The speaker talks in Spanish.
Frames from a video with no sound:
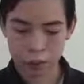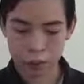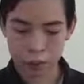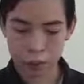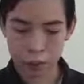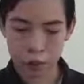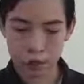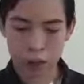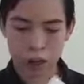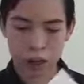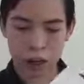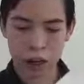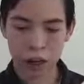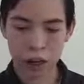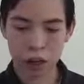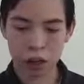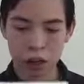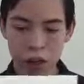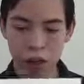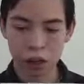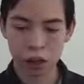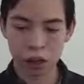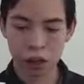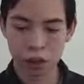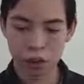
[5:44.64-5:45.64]
Vamos a
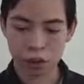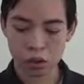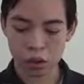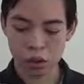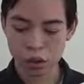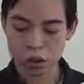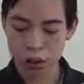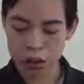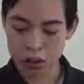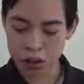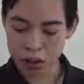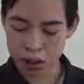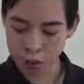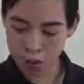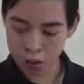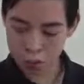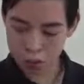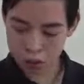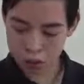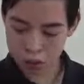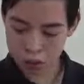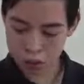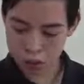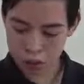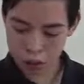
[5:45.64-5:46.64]
agarrar los dos
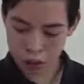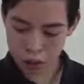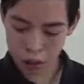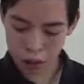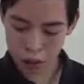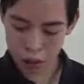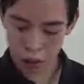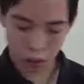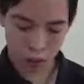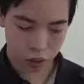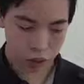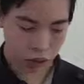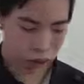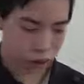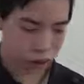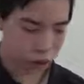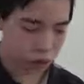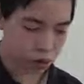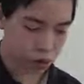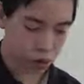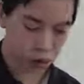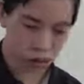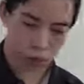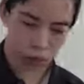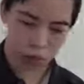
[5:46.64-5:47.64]
extremos, a uno de
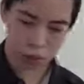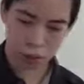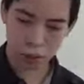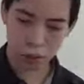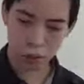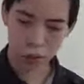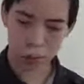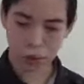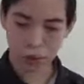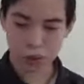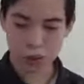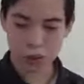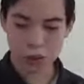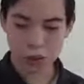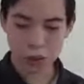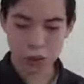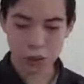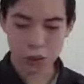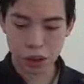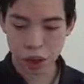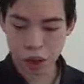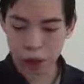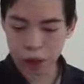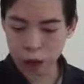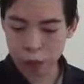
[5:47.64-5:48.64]
ellos le vamos
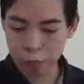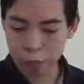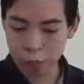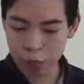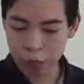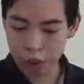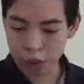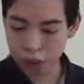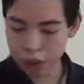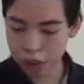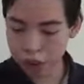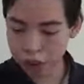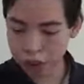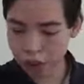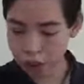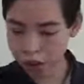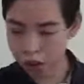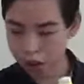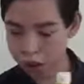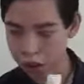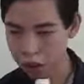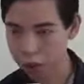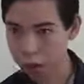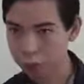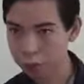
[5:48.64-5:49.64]
a poner
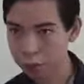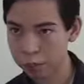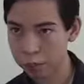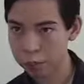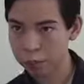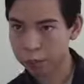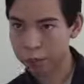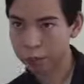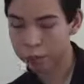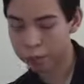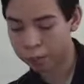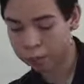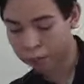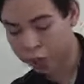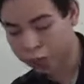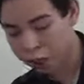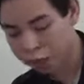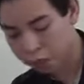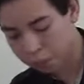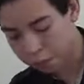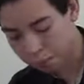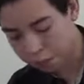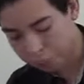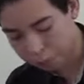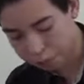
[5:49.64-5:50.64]

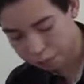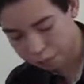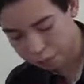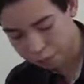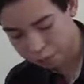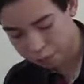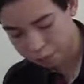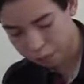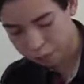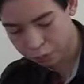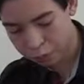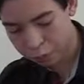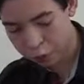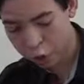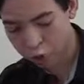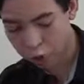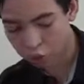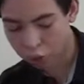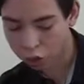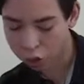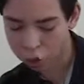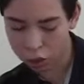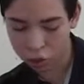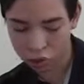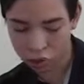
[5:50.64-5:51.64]
prit
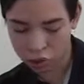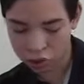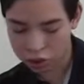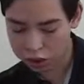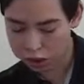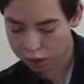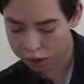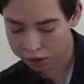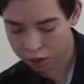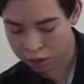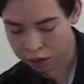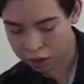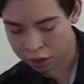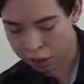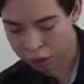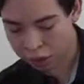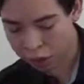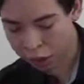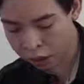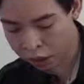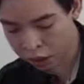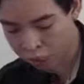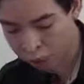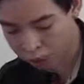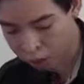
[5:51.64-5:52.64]
o cinta
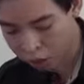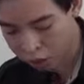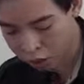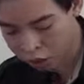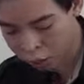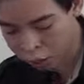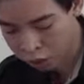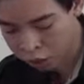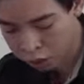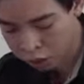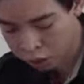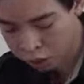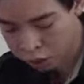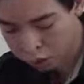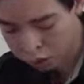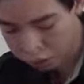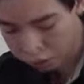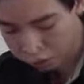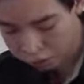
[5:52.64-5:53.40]
adhesiva, como ustedes gusten.